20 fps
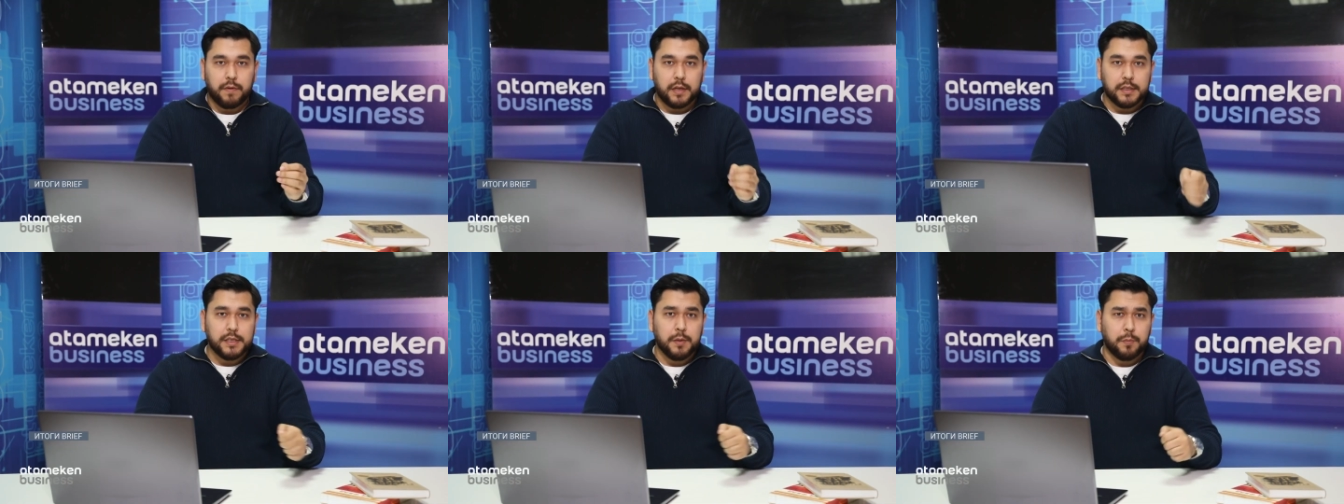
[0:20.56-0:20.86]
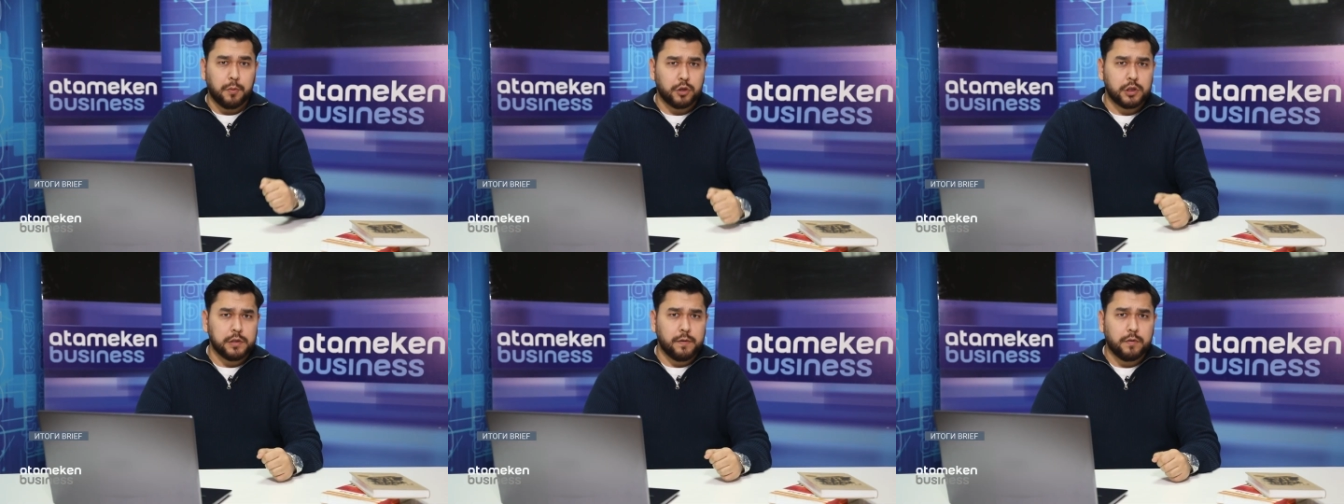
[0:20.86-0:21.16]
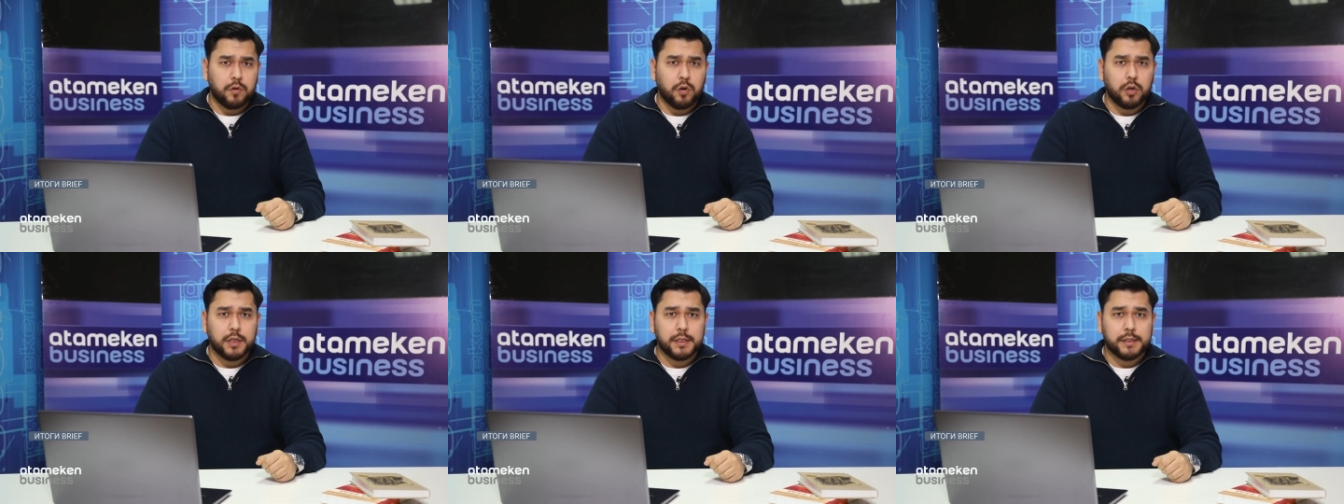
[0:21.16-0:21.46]
конце прошлого
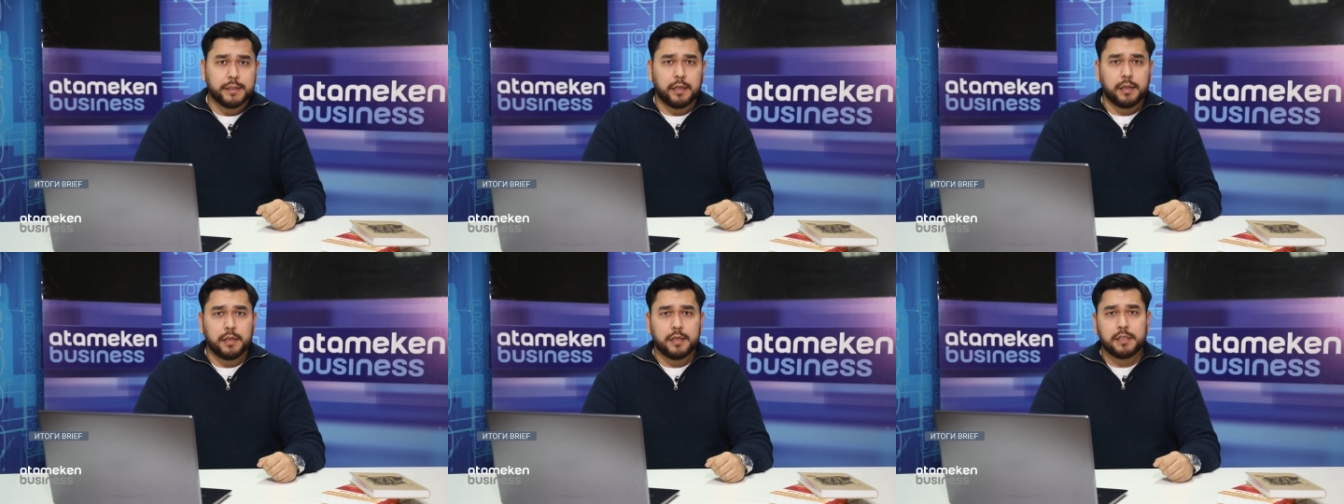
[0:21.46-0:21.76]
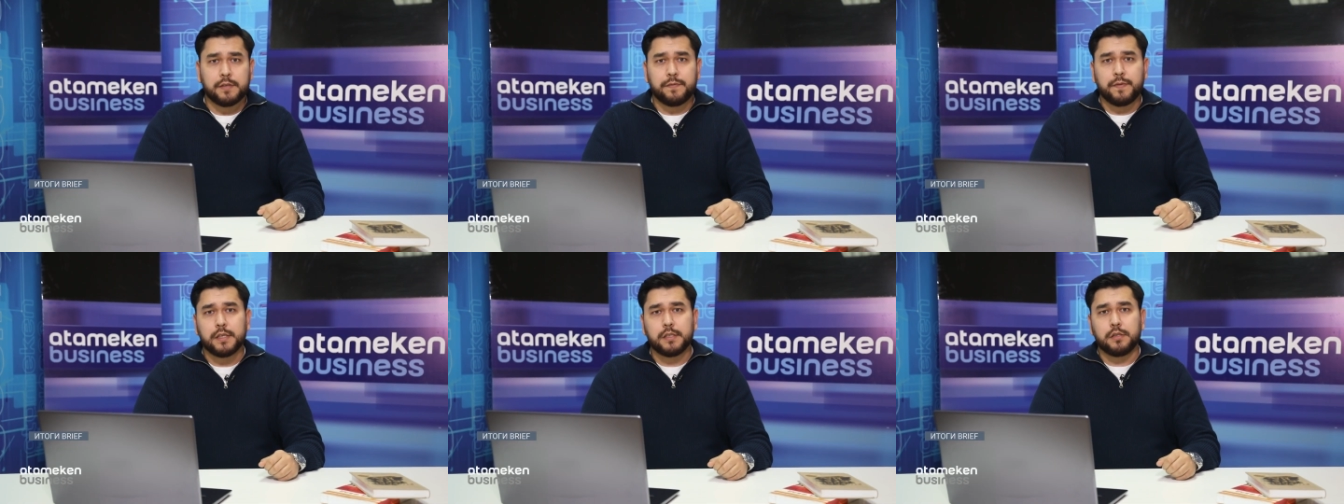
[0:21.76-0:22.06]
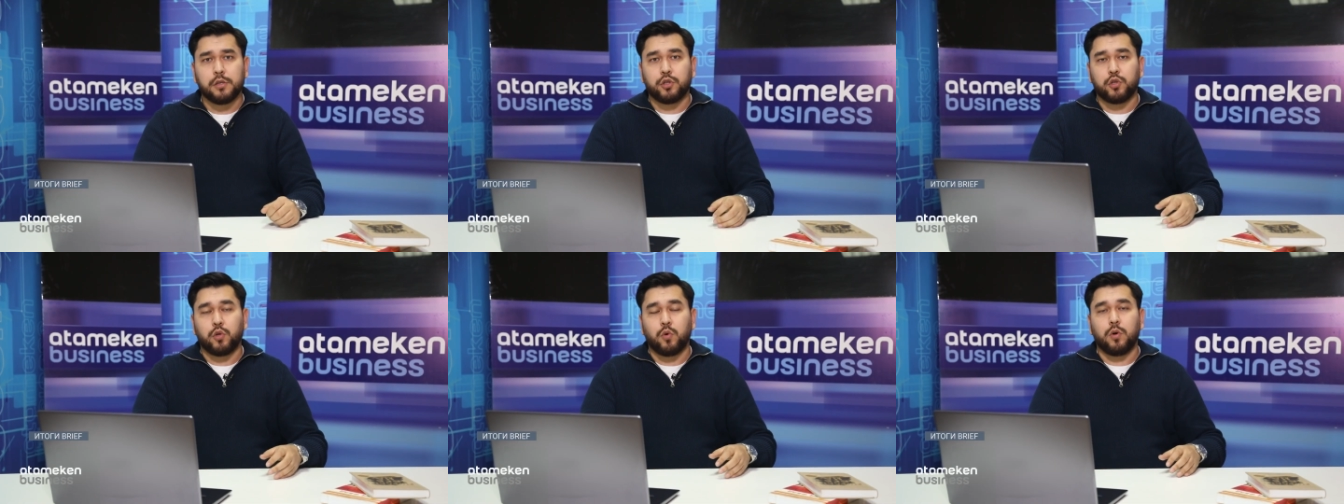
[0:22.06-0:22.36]
года стало
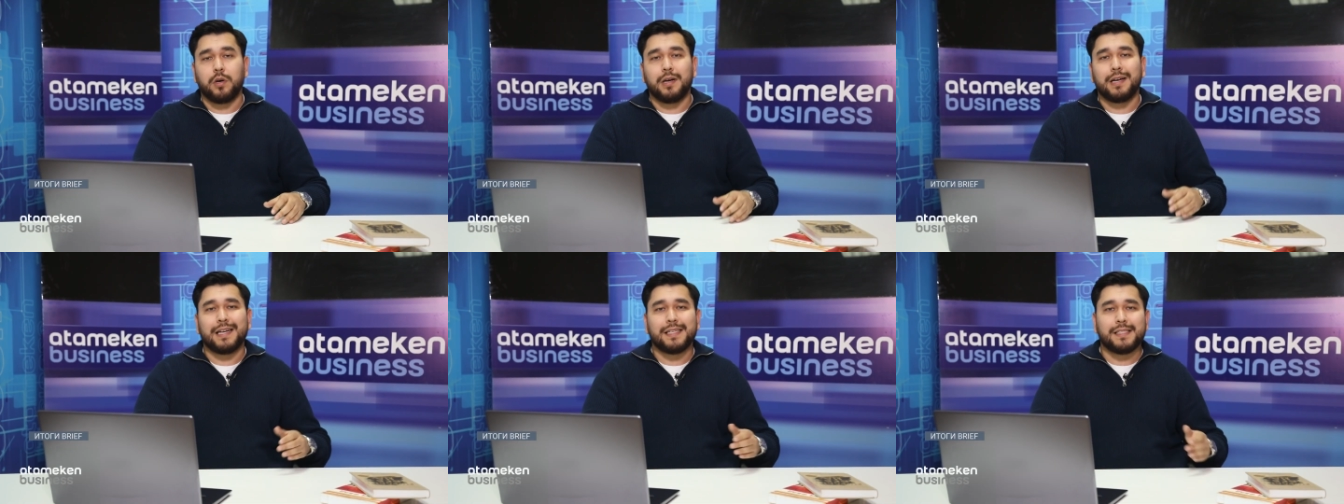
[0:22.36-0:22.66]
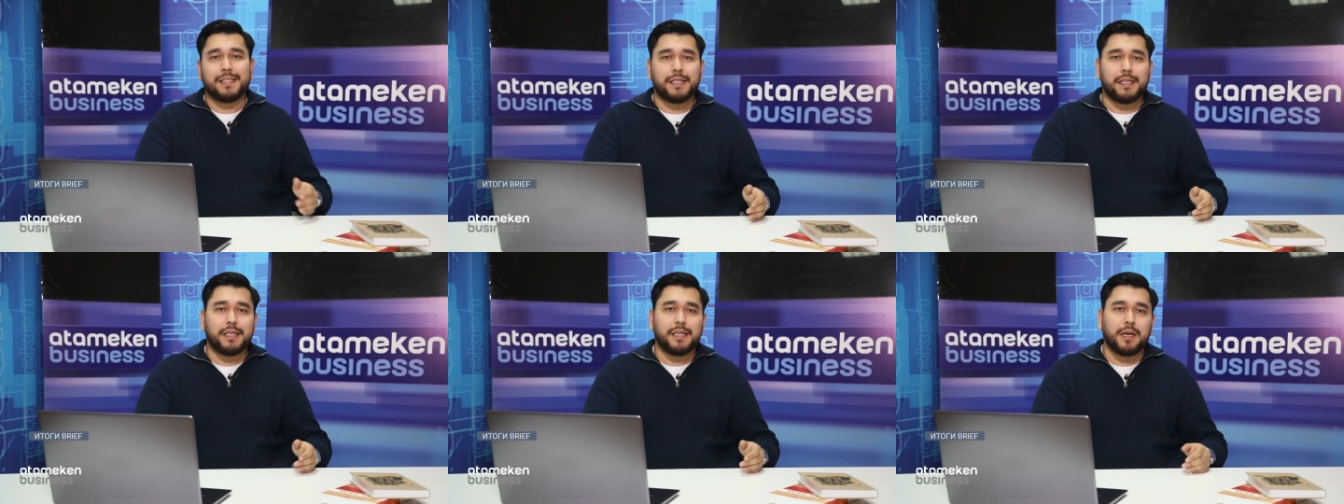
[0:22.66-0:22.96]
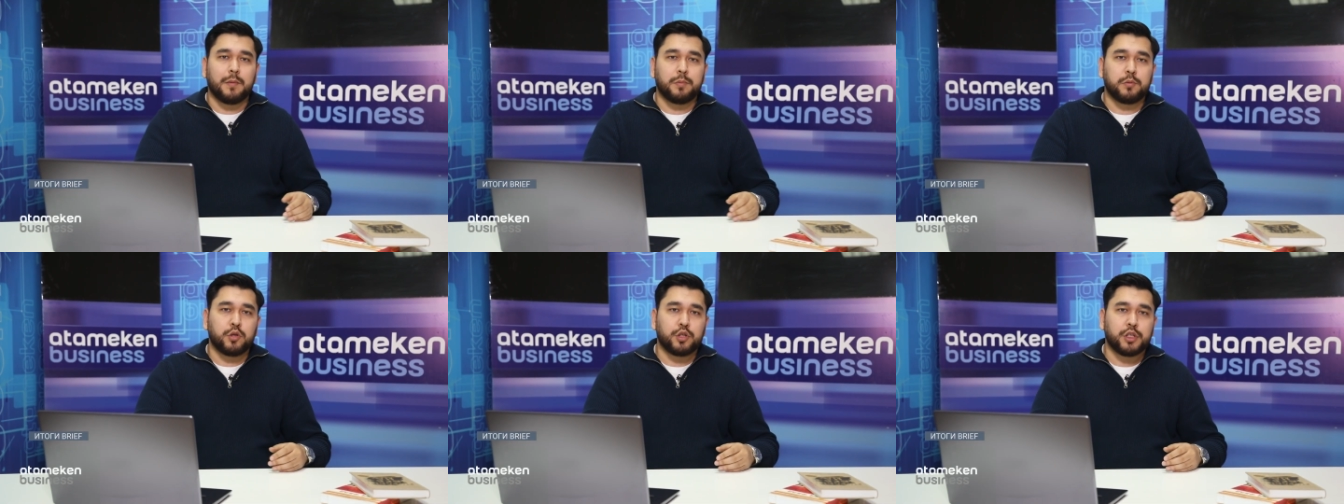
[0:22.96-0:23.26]
известно, что Россия
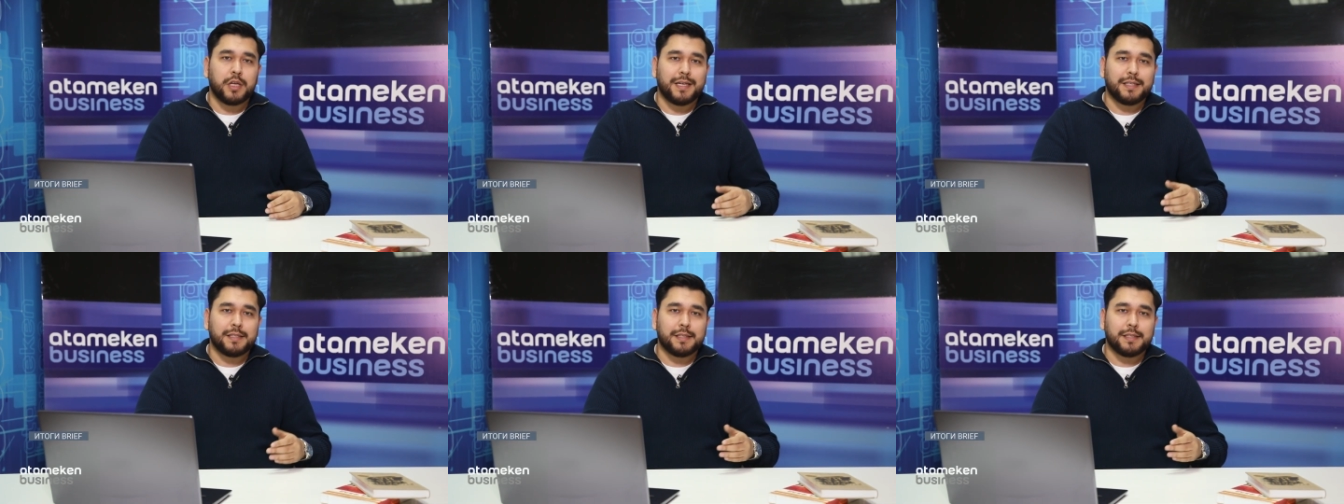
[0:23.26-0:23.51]
обсуждает